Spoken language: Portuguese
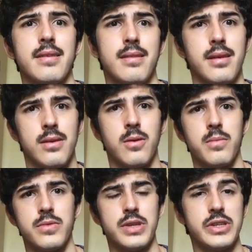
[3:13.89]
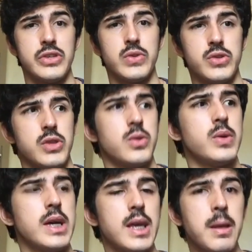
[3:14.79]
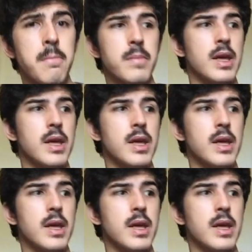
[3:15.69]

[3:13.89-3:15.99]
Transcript: né, como já diz o título aqui.